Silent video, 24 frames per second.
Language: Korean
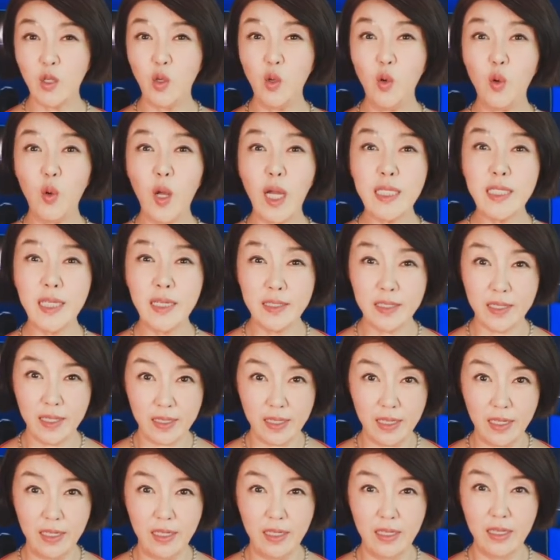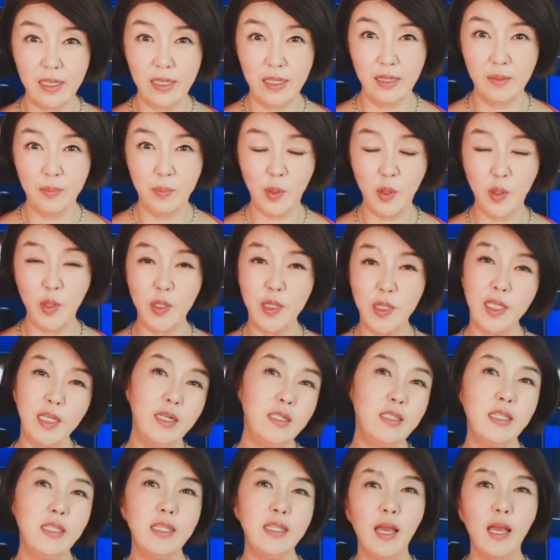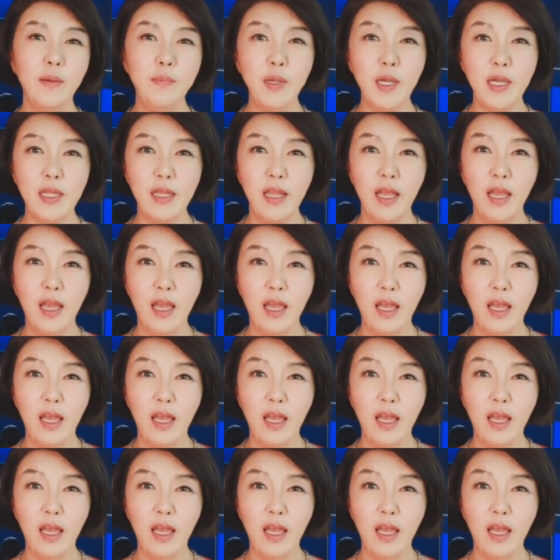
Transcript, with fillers: 교과서적인 표현들을 쓴다면